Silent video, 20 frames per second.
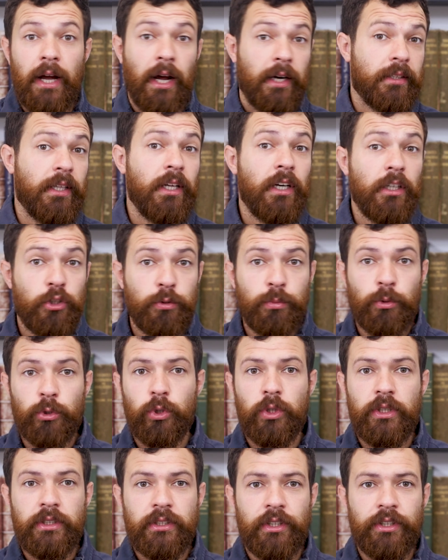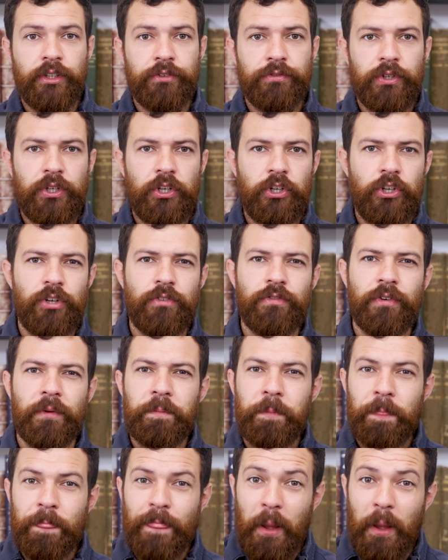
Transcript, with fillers: Carteira de Motorista Definitiva.